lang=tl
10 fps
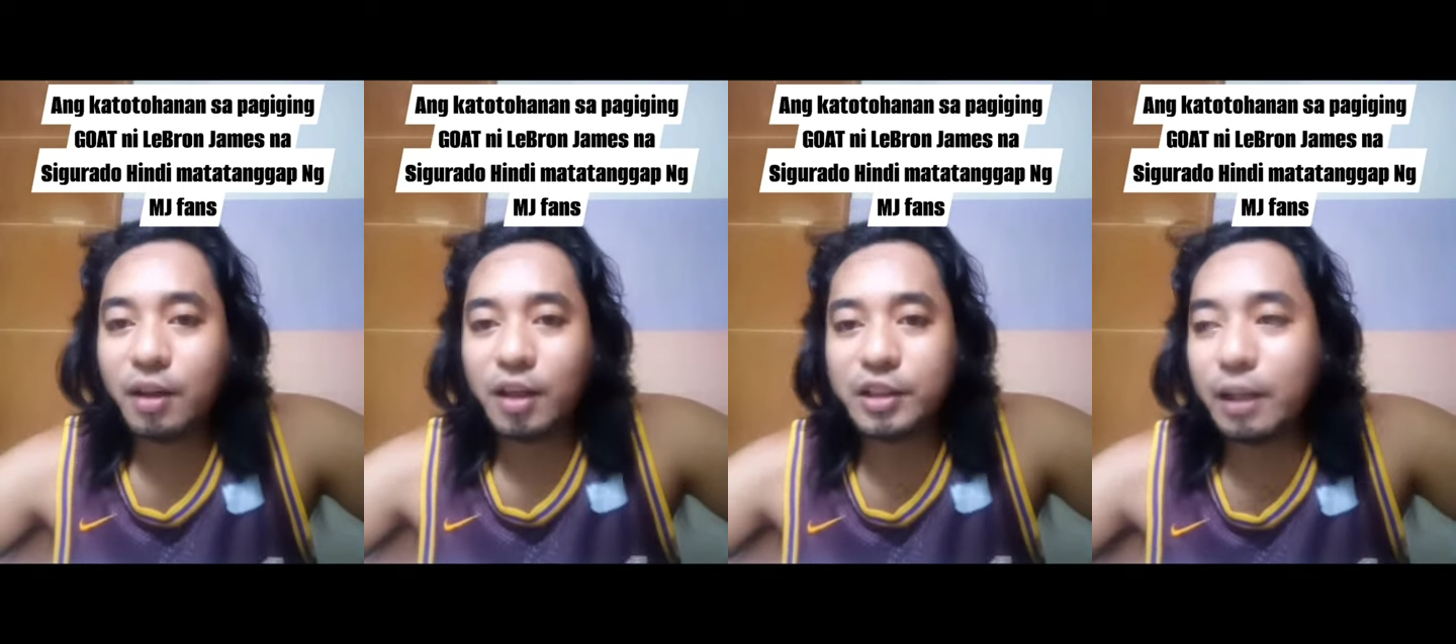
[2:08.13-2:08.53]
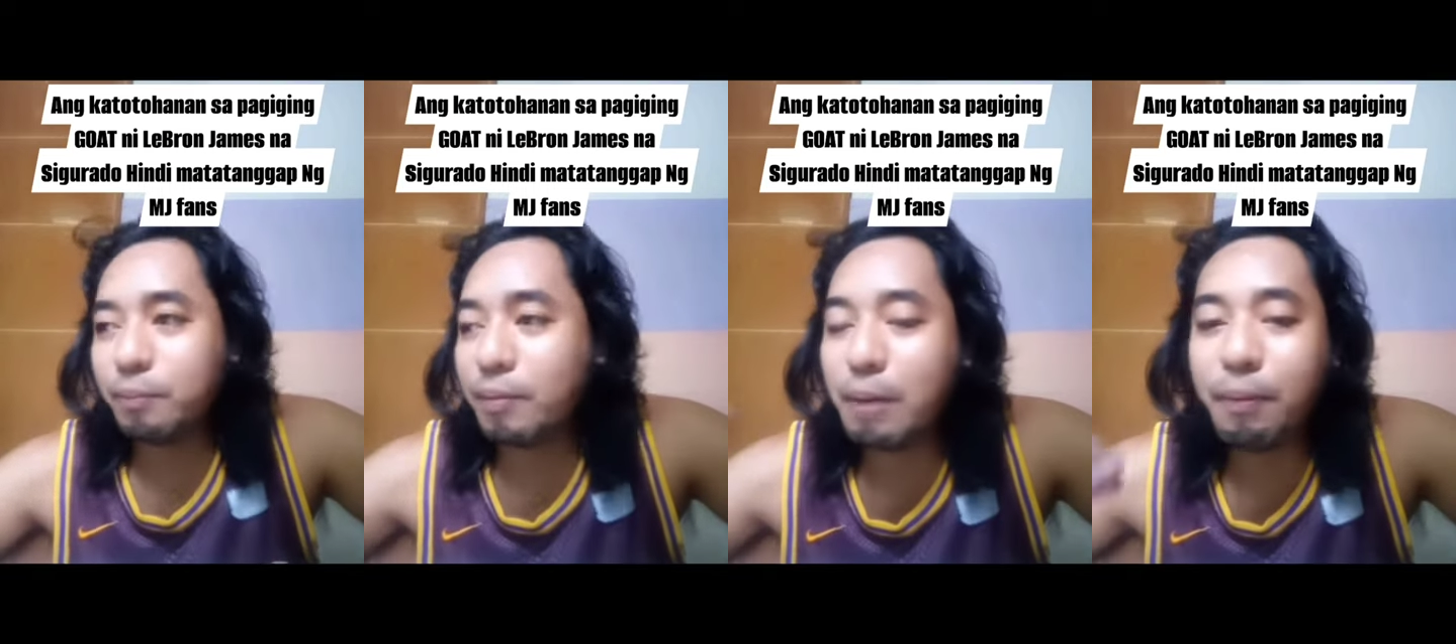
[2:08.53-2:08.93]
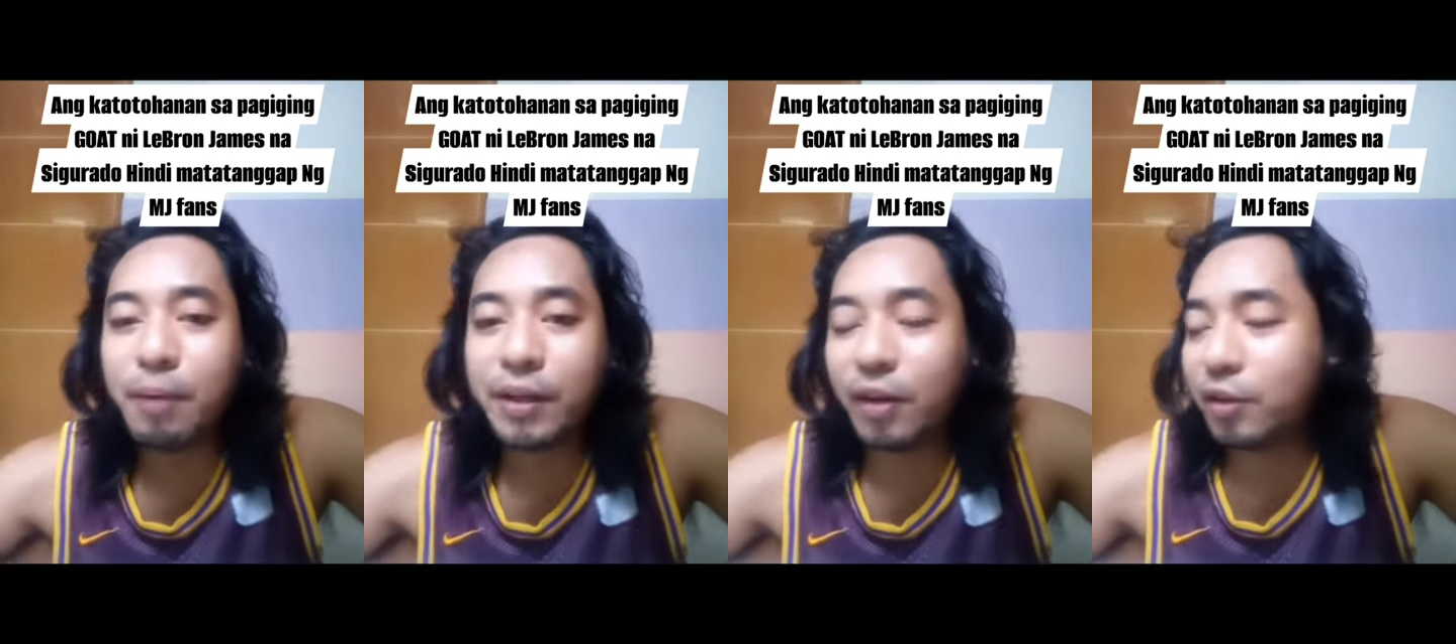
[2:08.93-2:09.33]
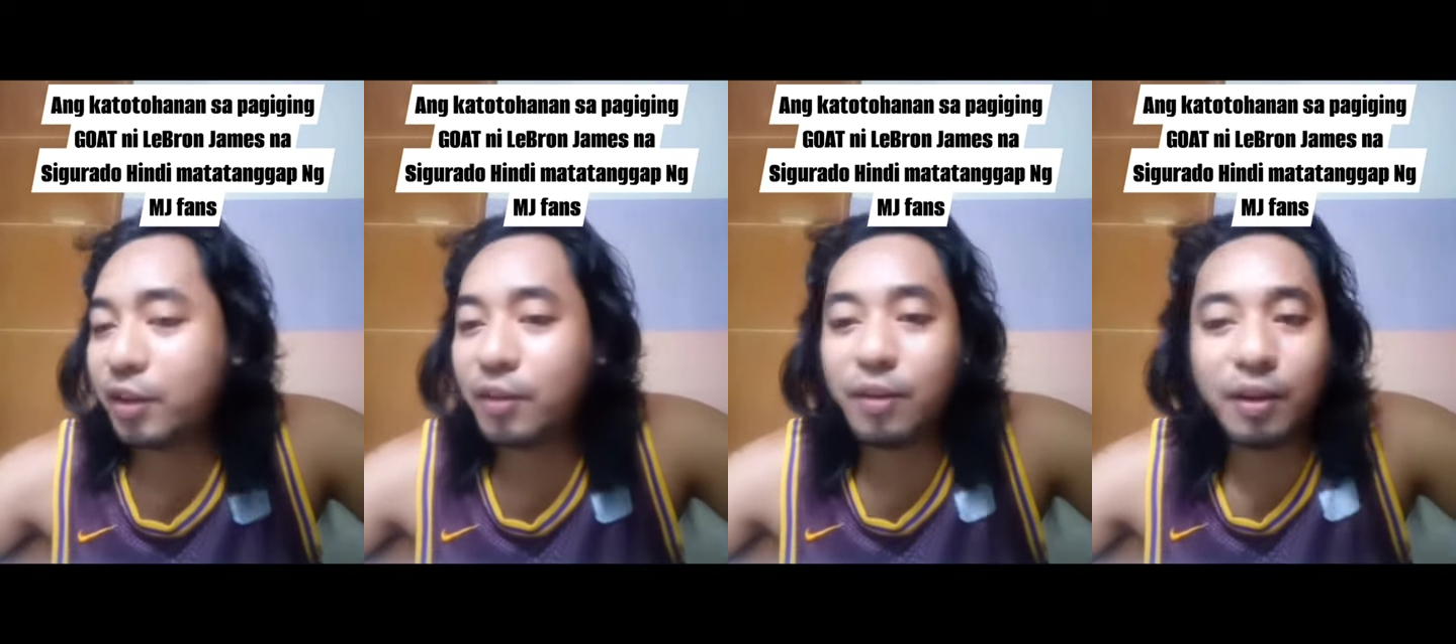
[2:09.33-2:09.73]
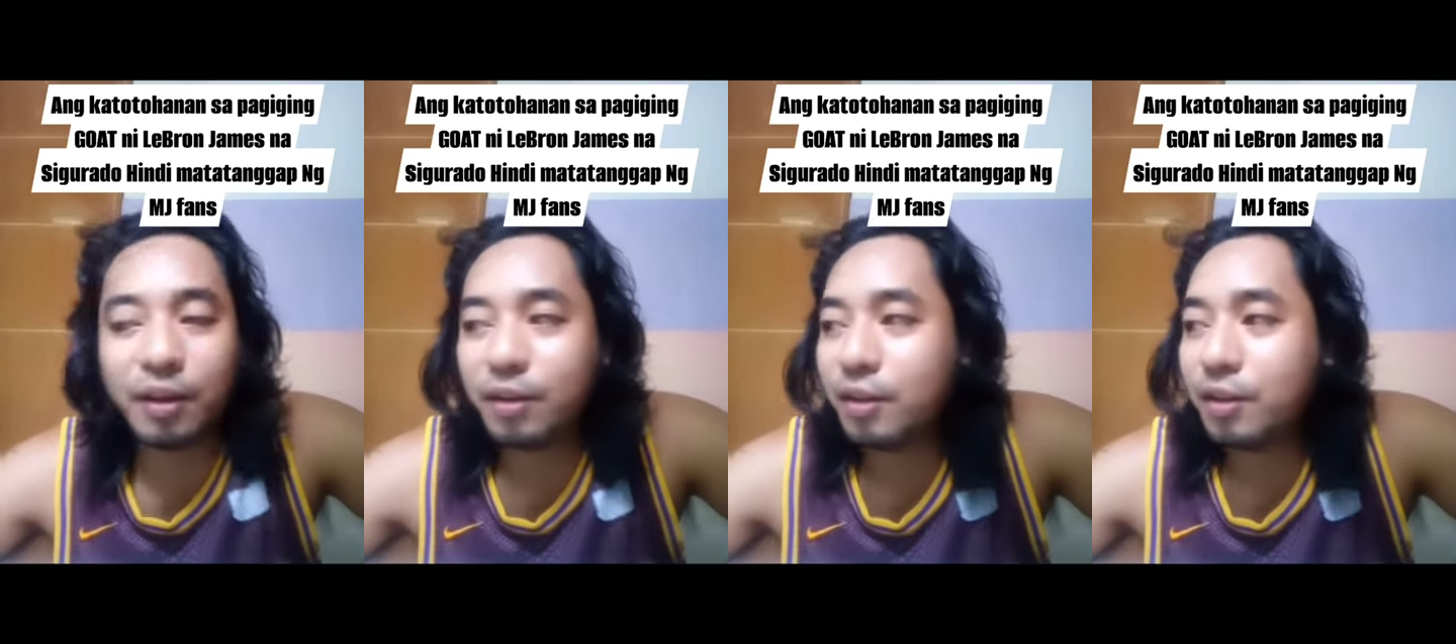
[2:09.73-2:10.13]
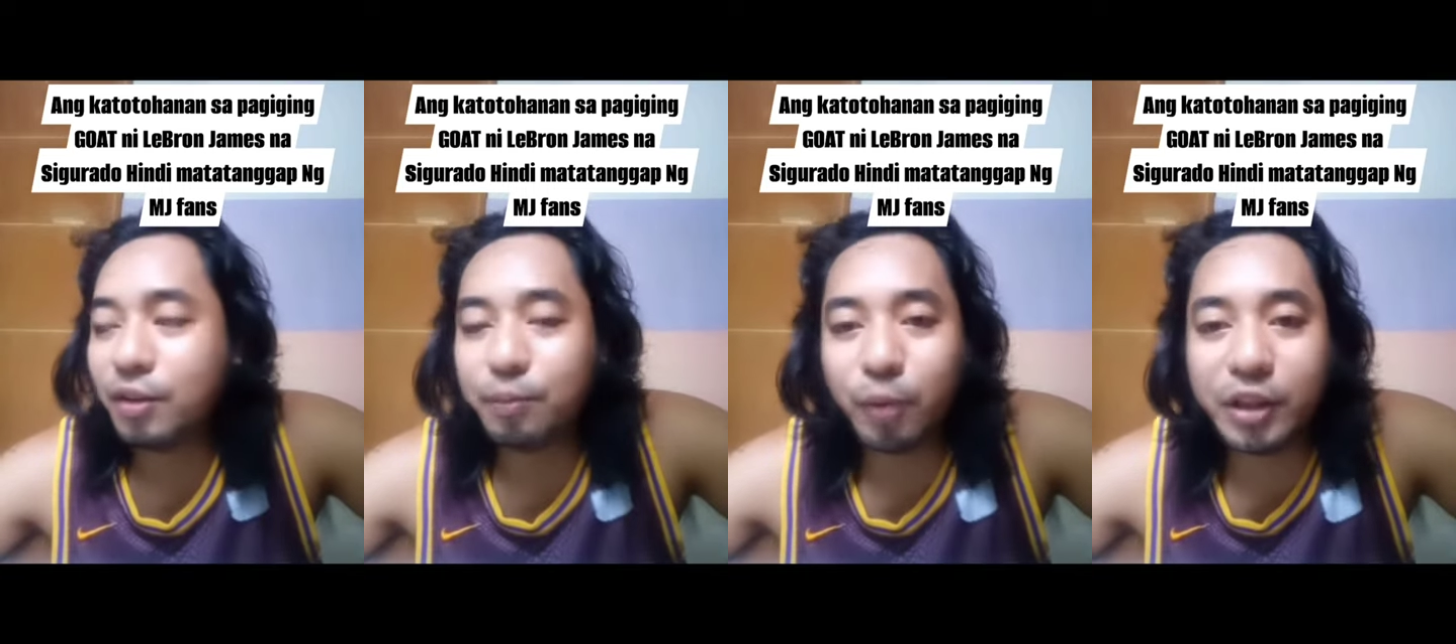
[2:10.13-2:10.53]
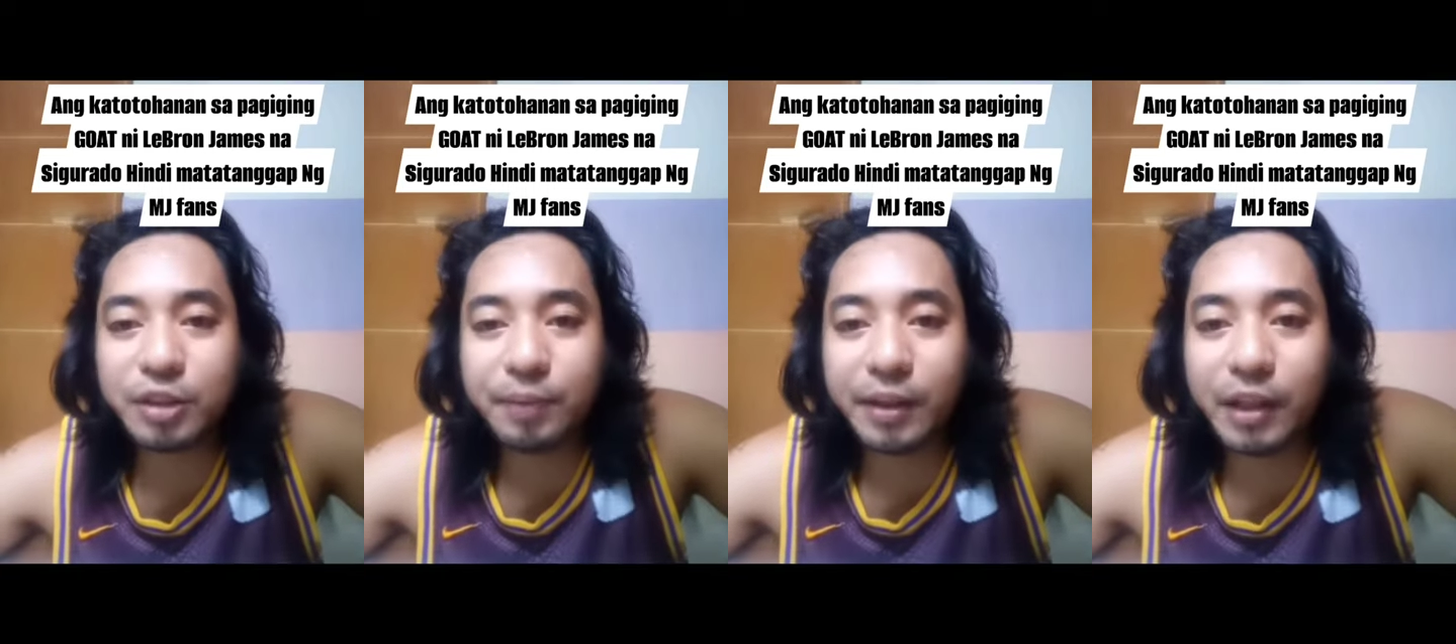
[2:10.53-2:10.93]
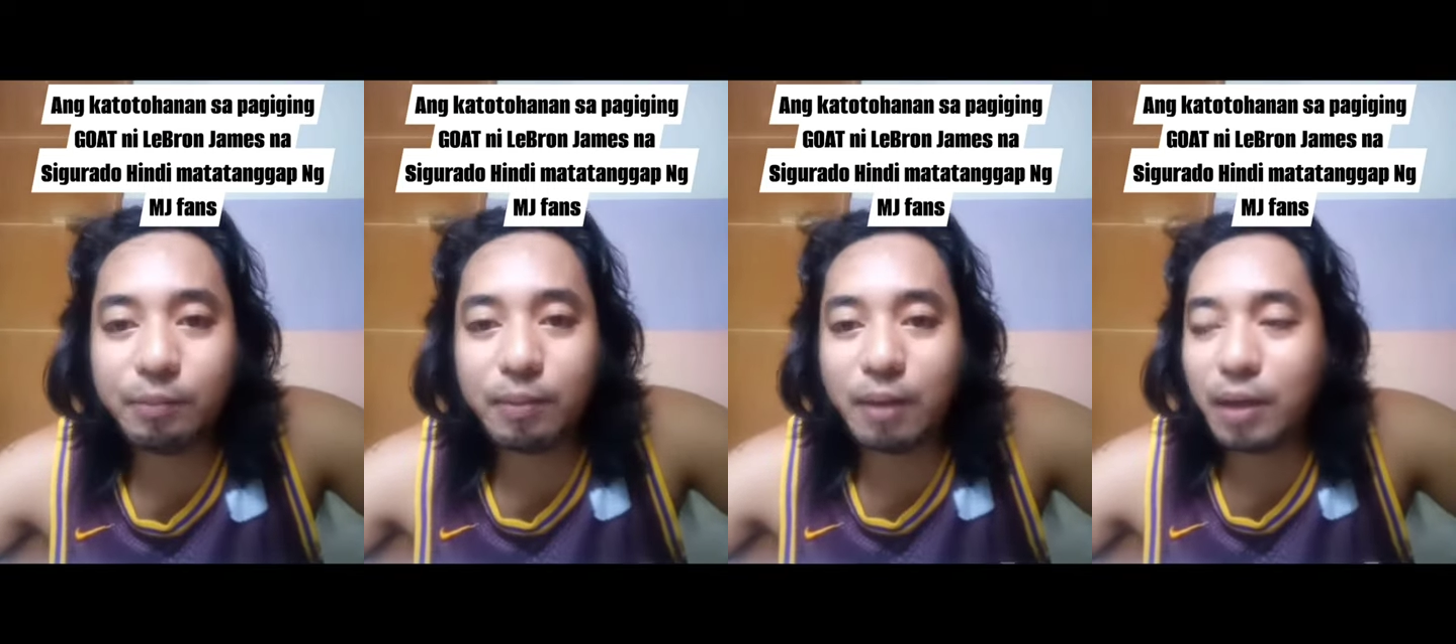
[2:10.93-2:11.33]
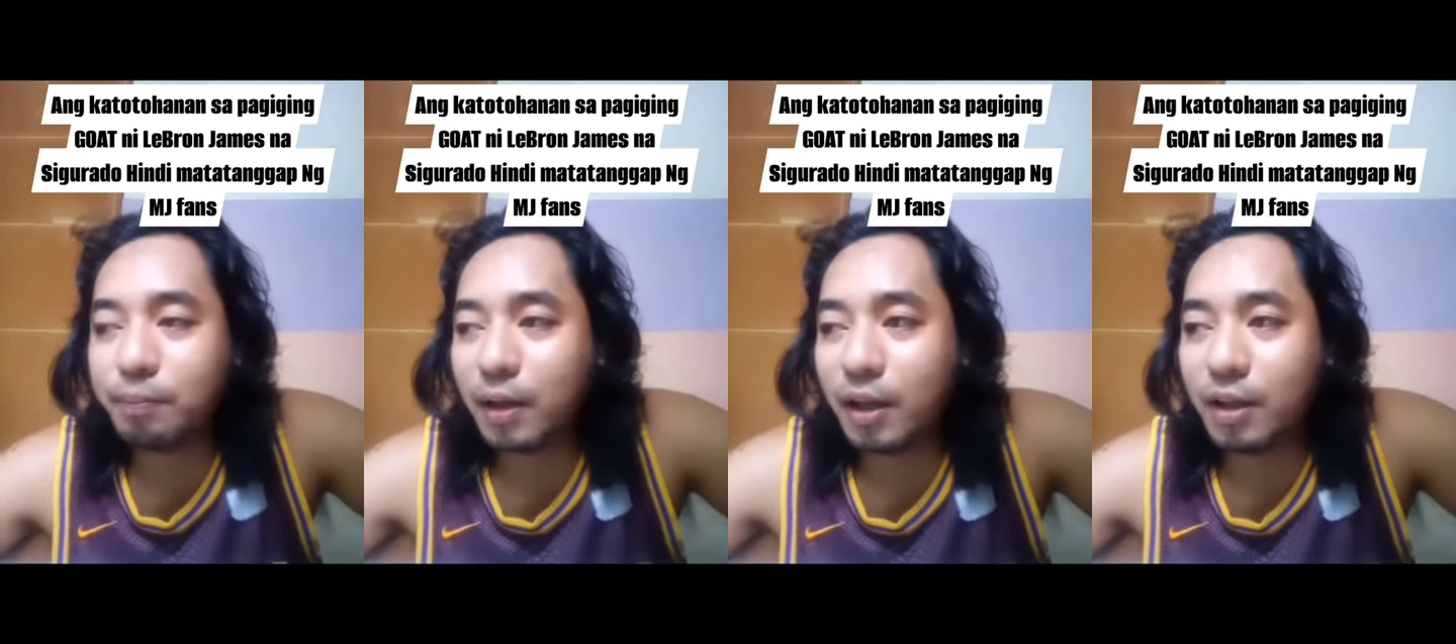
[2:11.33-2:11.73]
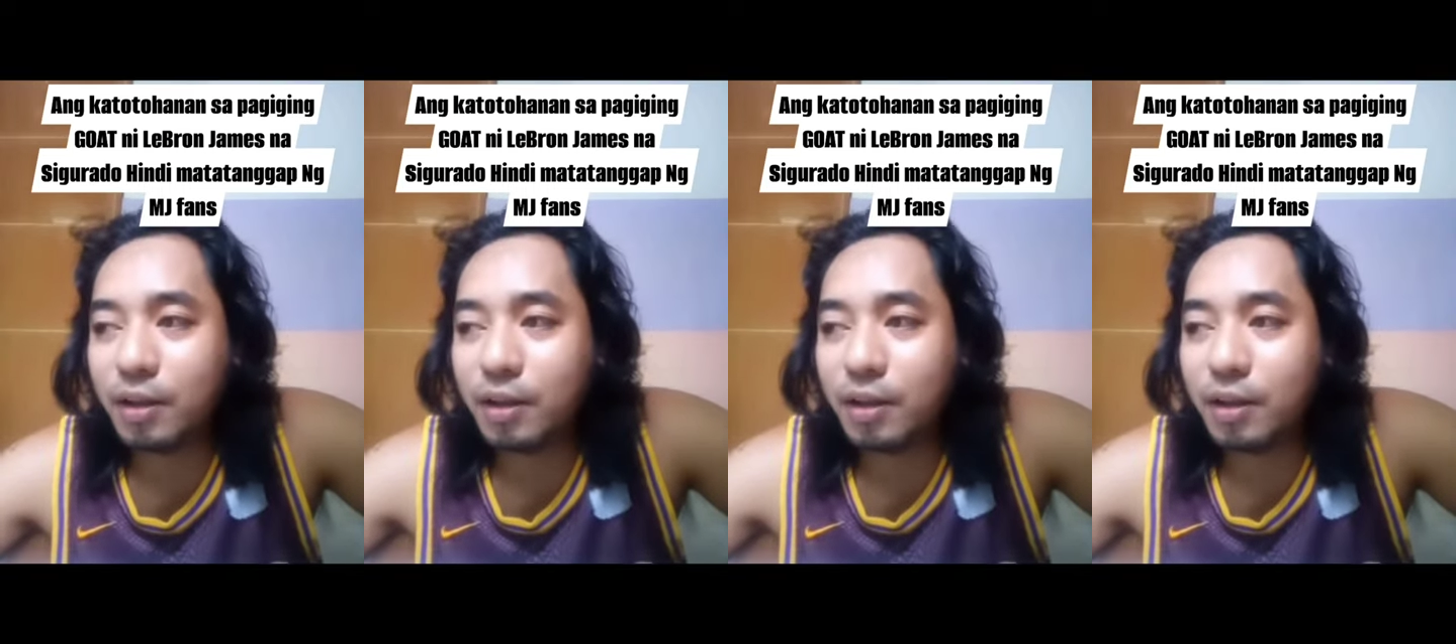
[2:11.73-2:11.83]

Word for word: Kasi mababa pa yung ano niya doon eh. Yung points per game, mababa pa.